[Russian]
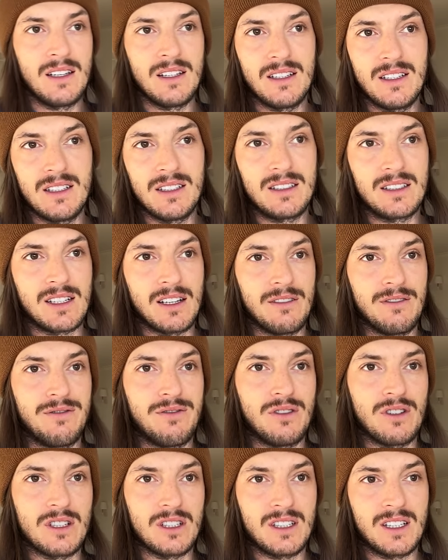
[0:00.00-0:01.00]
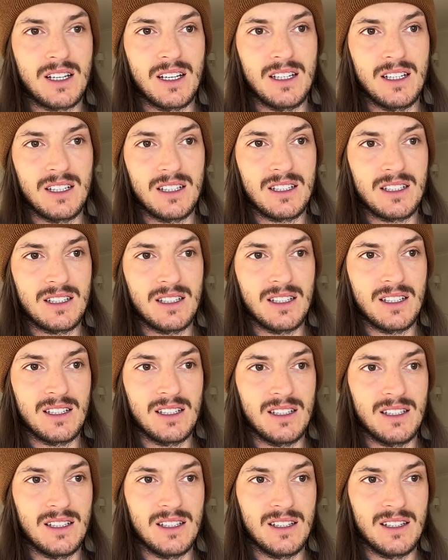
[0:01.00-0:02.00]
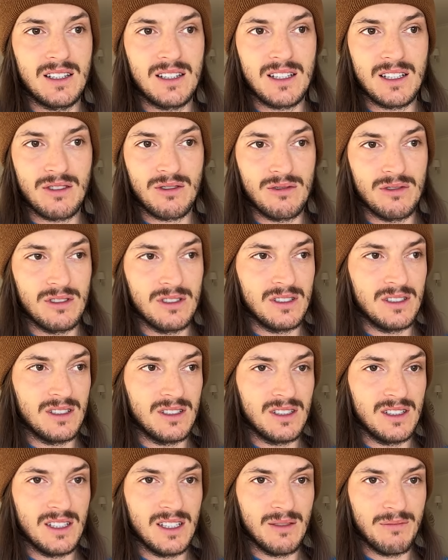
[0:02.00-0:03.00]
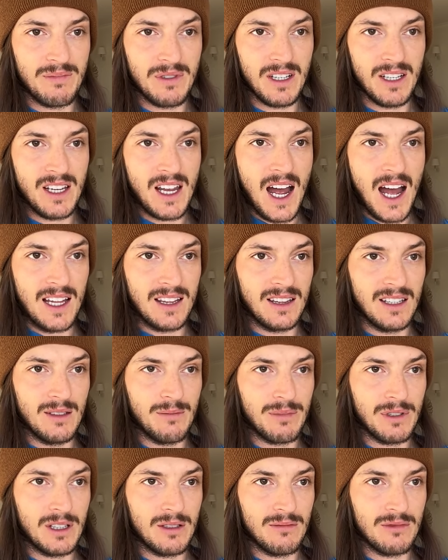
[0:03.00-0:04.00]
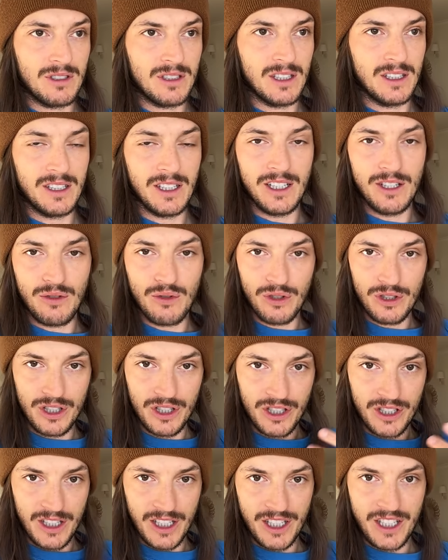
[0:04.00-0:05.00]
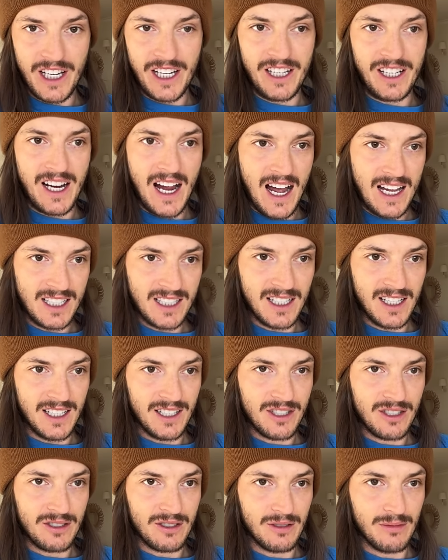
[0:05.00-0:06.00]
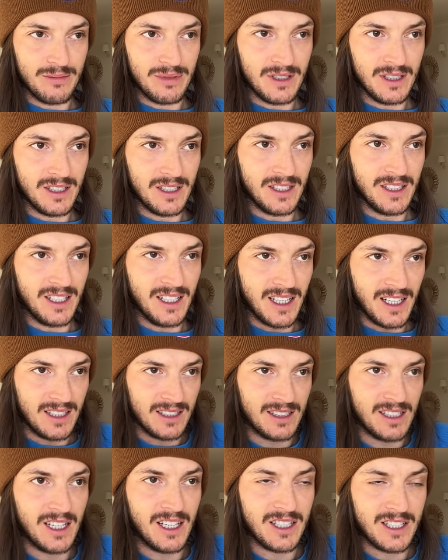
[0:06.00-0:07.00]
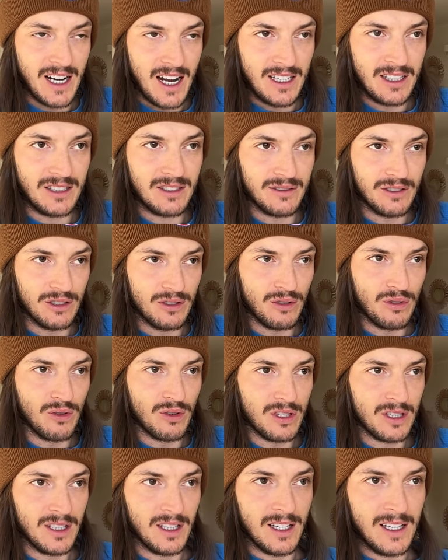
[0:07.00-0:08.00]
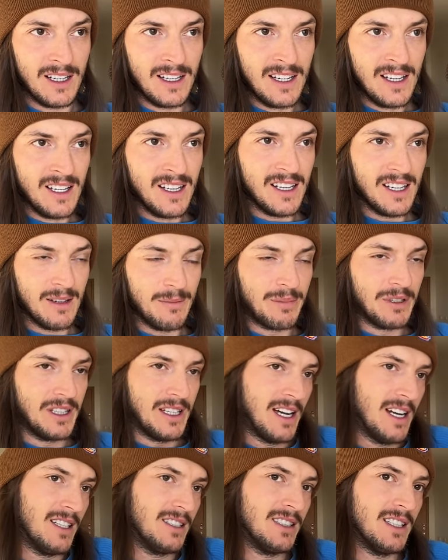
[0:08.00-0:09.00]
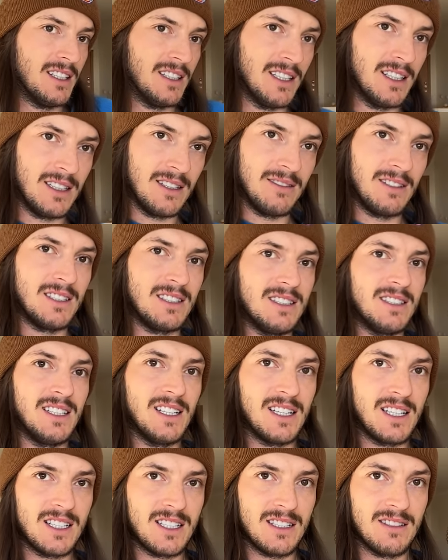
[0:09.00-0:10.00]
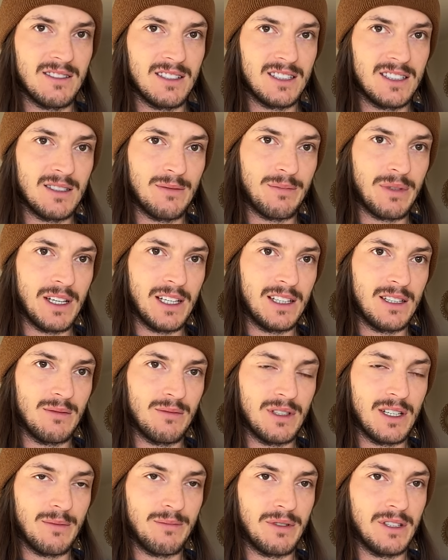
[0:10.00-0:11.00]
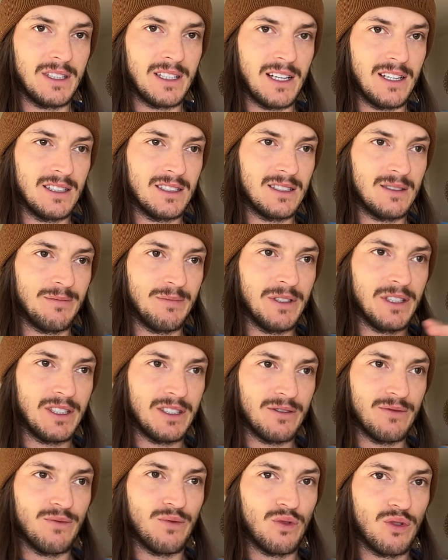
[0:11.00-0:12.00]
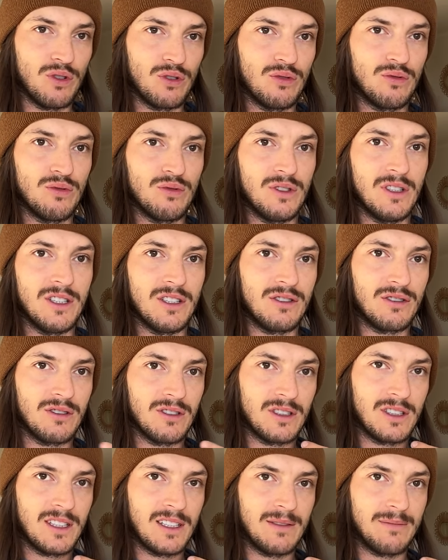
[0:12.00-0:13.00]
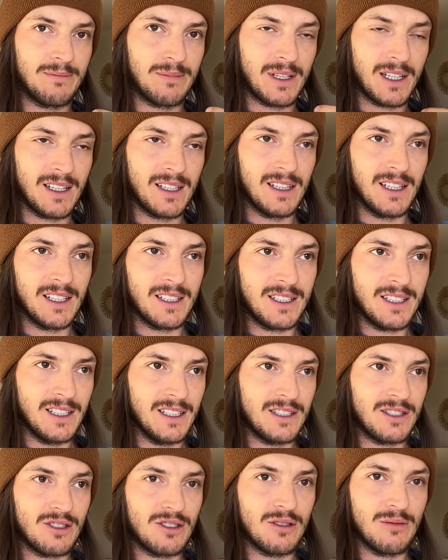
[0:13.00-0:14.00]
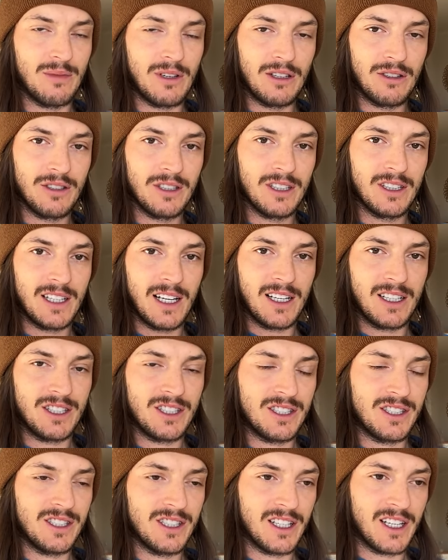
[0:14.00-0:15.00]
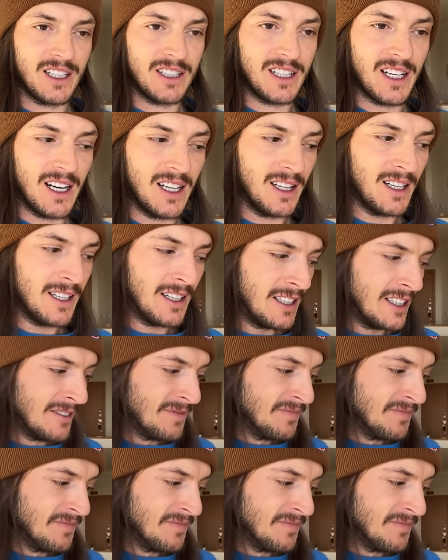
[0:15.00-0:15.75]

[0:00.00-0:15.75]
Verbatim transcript: Дискомфорт, конечно, такой неприятный, потому что ты не хочешь начать кашлять, чтобы не раздражать свое горло, и пытаешься от этого сдерживаться, поэтому я пытаюсь пить воду или что-то проглотить, чтобы оно не так щекотало.